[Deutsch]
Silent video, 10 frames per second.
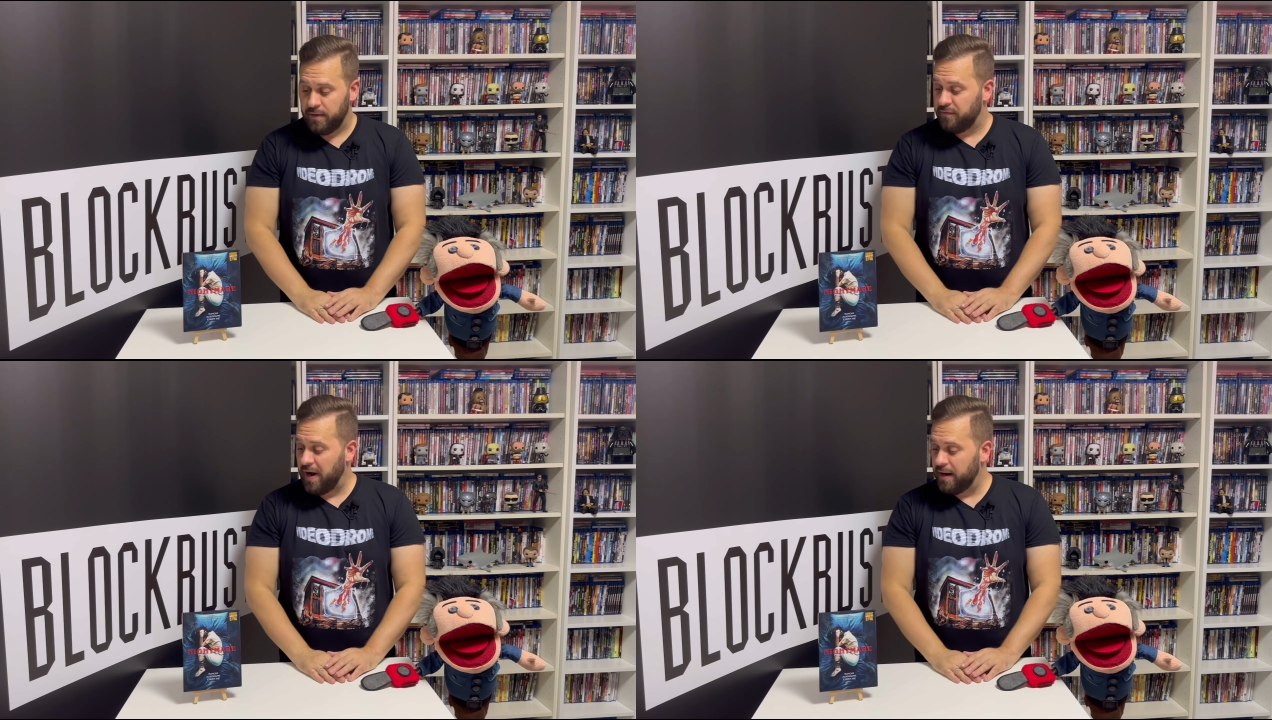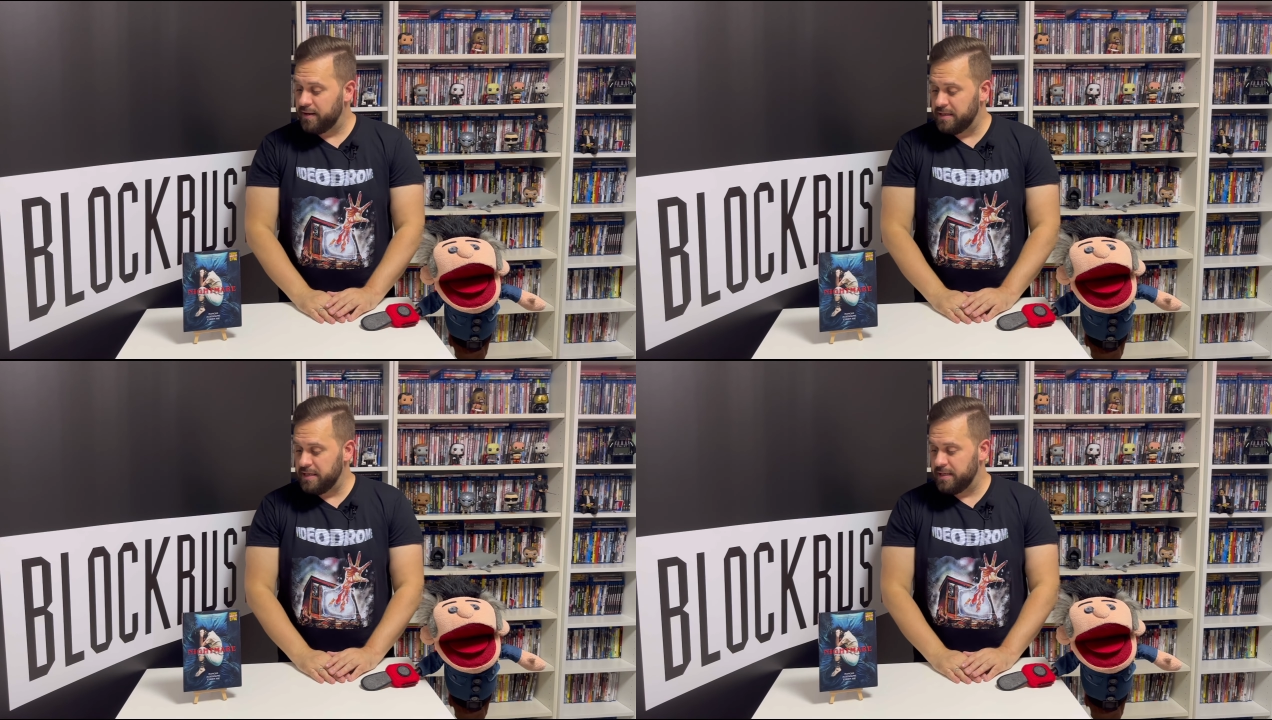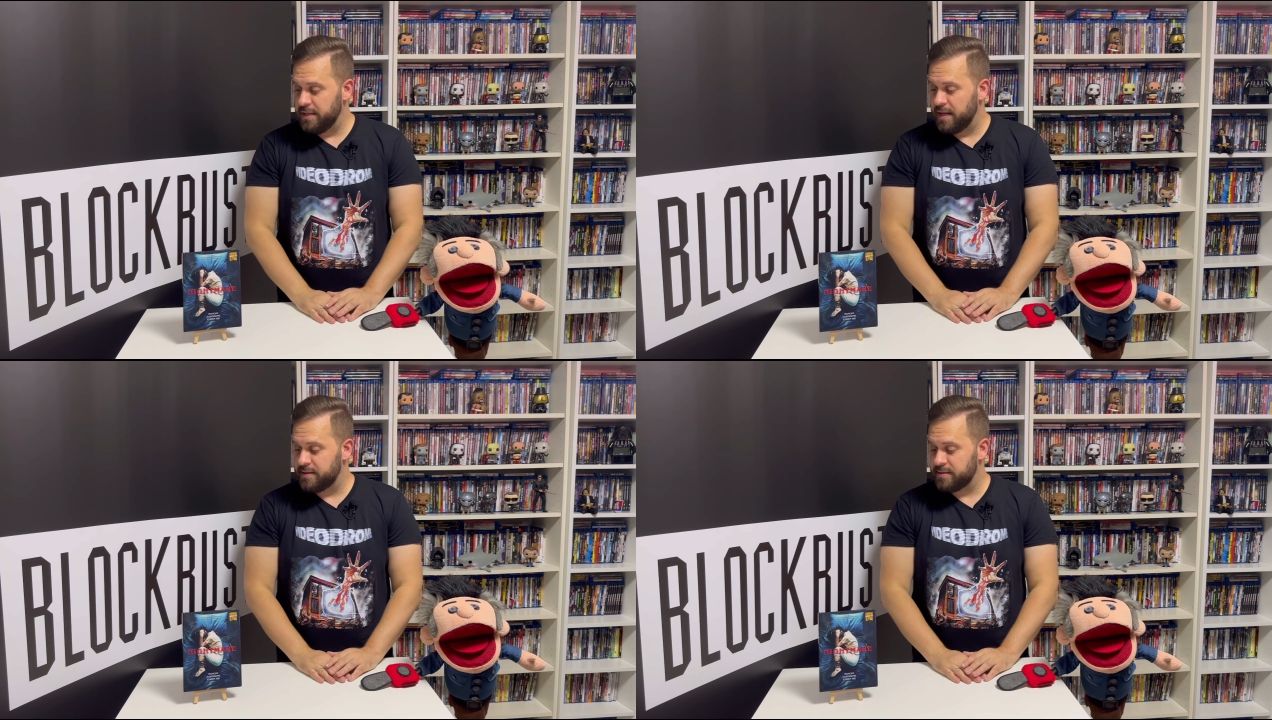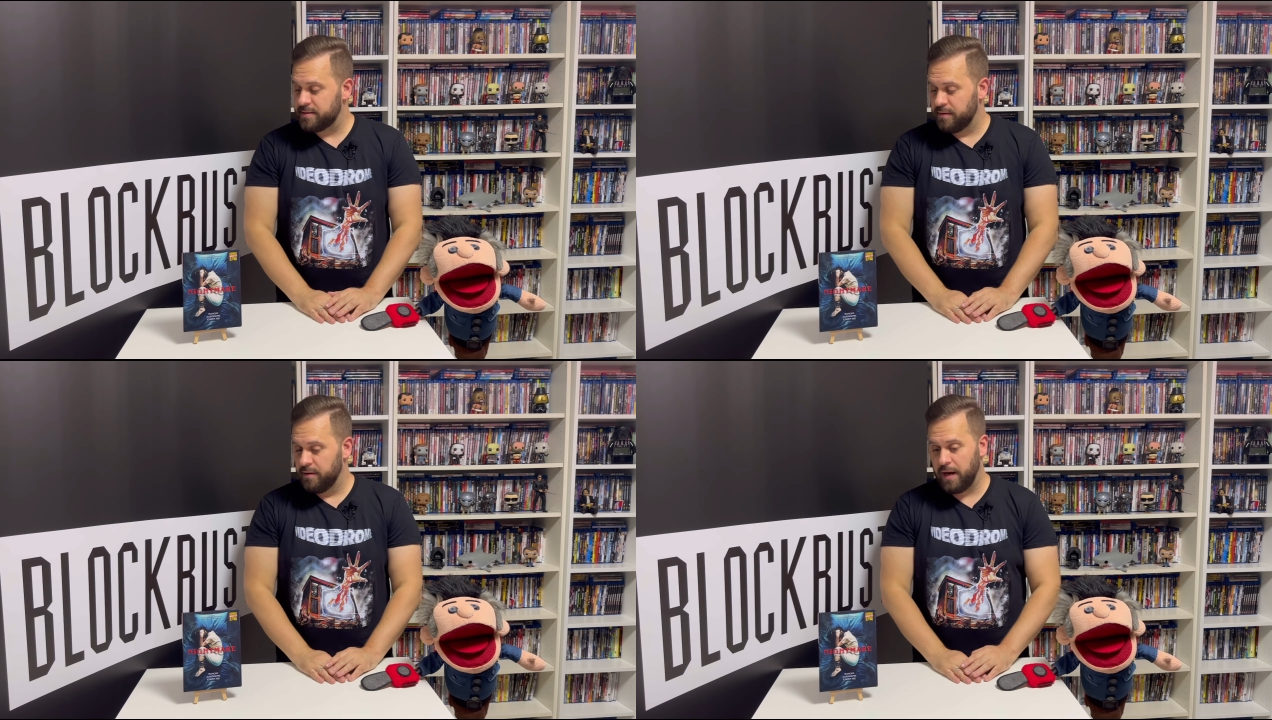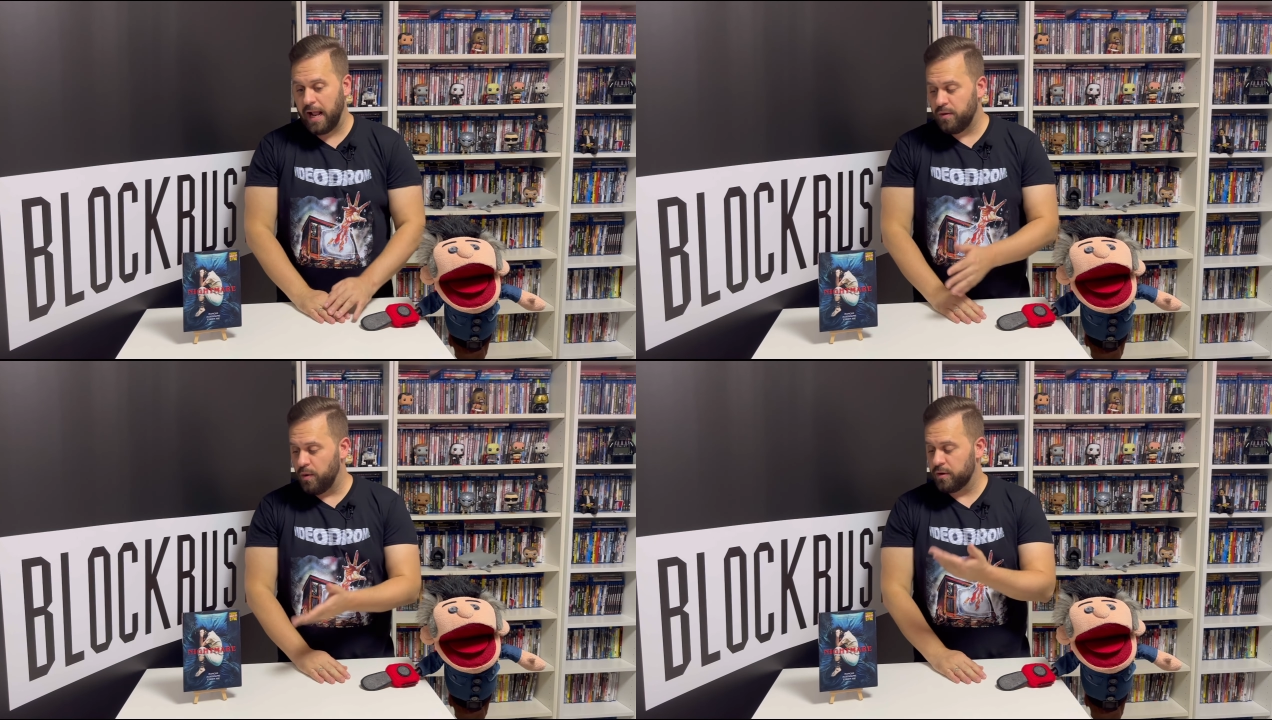Für alle die, die jetzt äh,
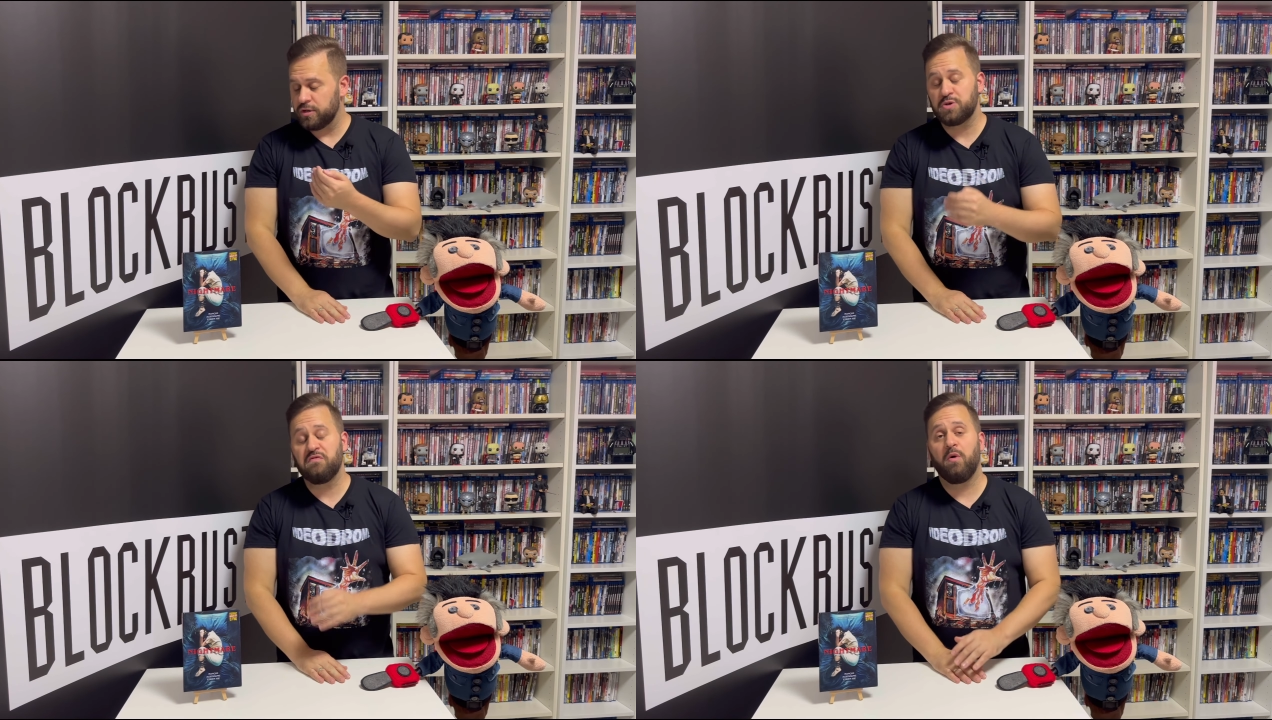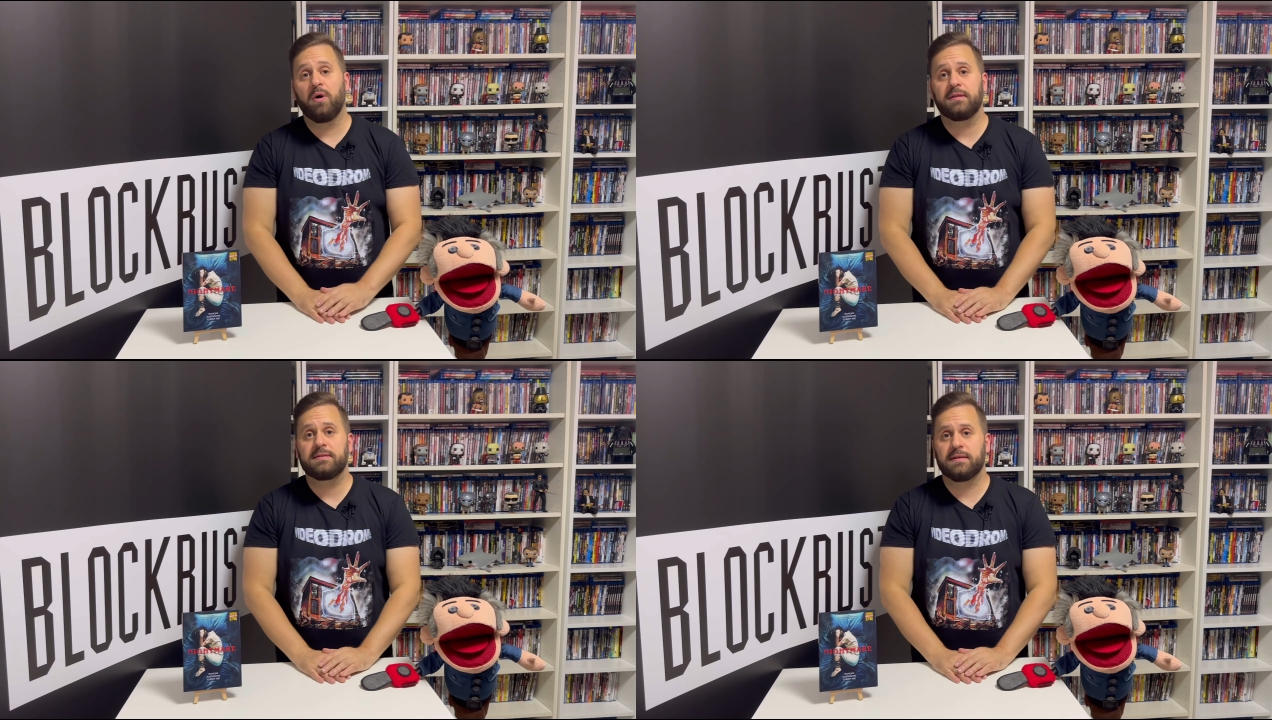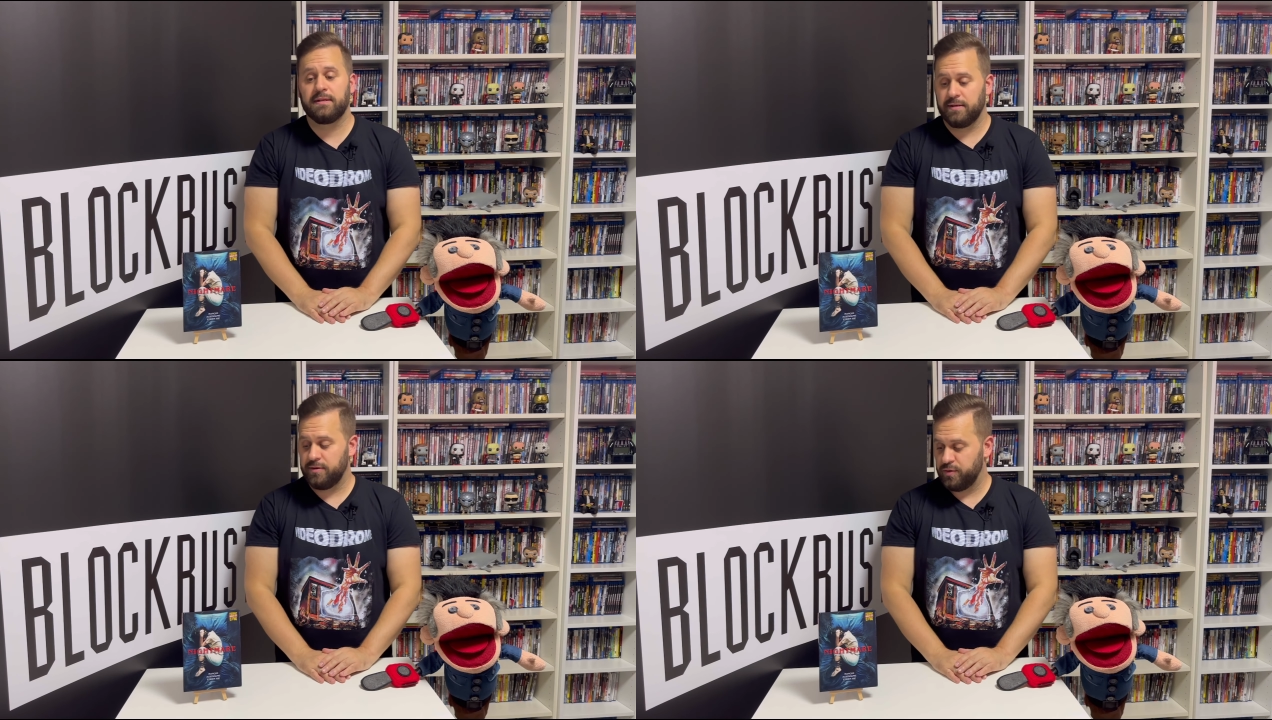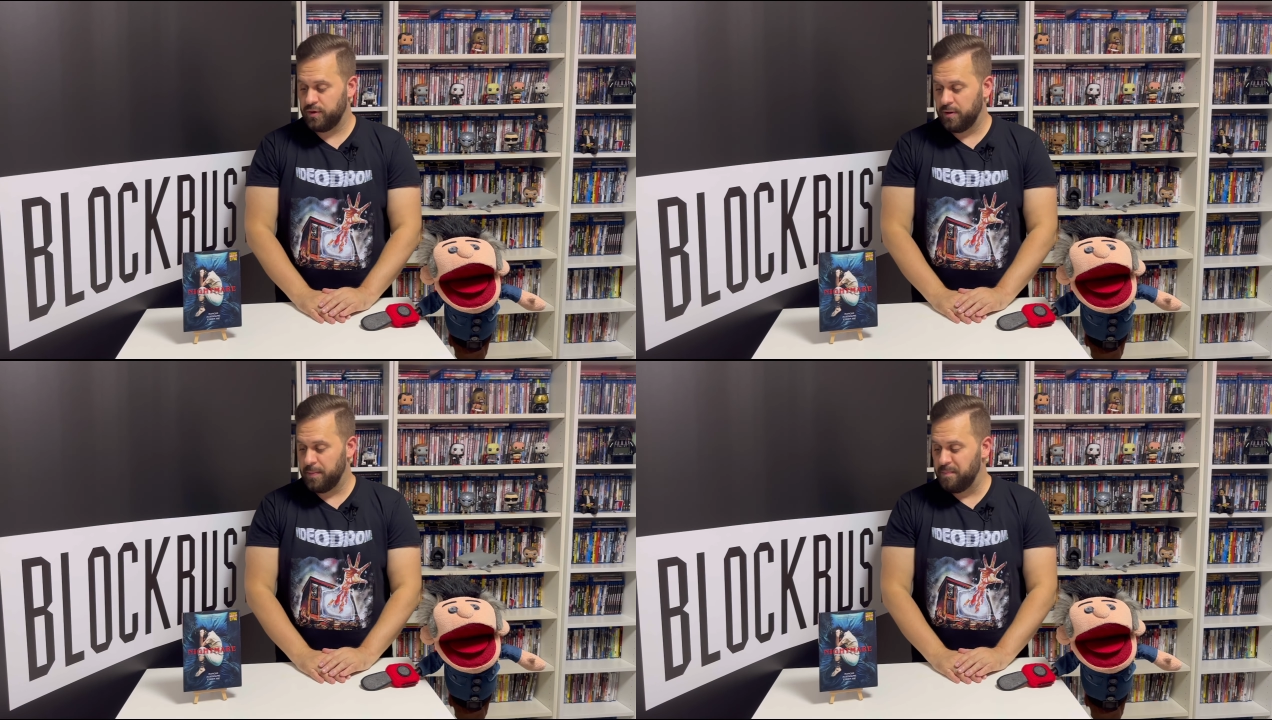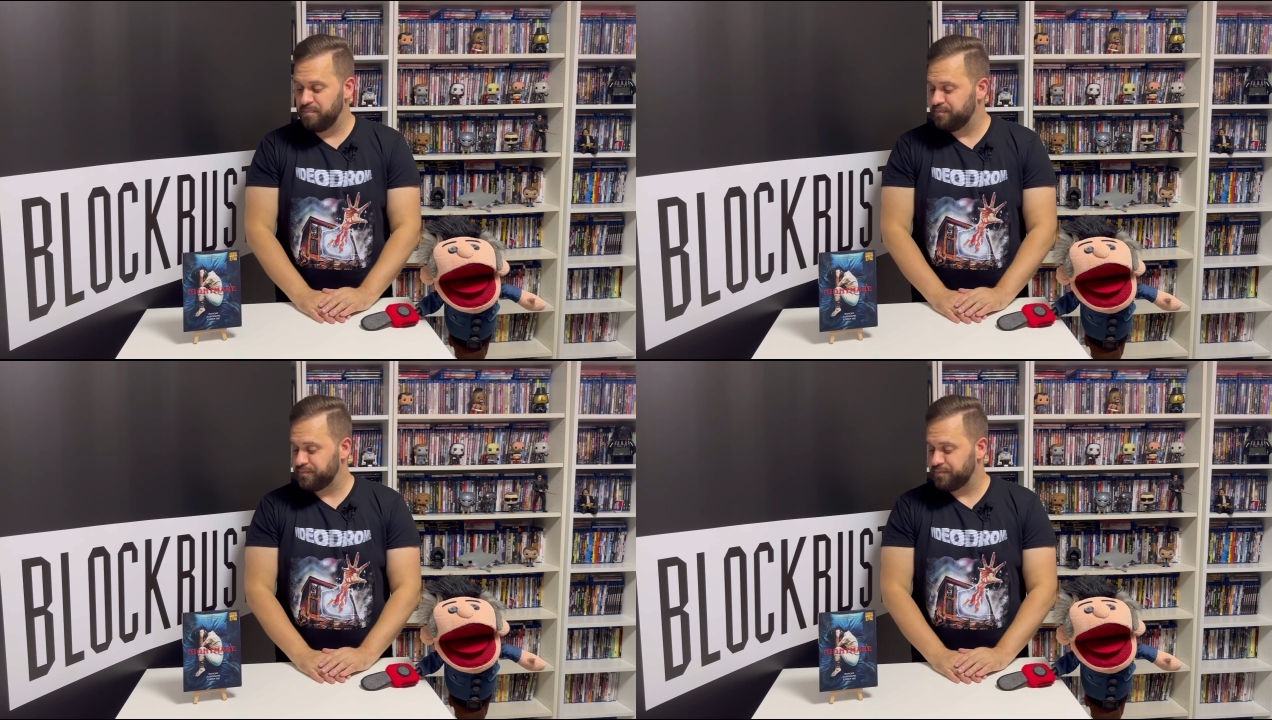hellhörig geworden sind, ähm,